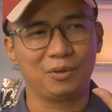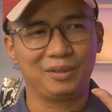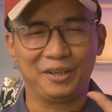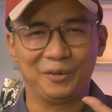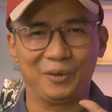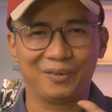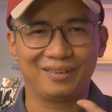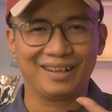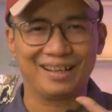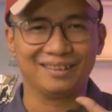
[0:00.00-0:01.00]
có thể
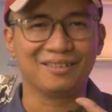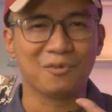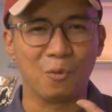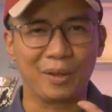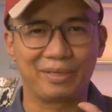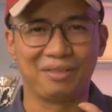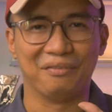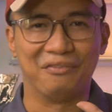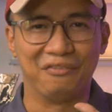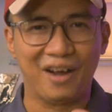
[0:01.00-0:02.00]
đang what the
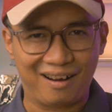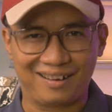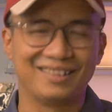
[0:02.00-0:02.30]
fuck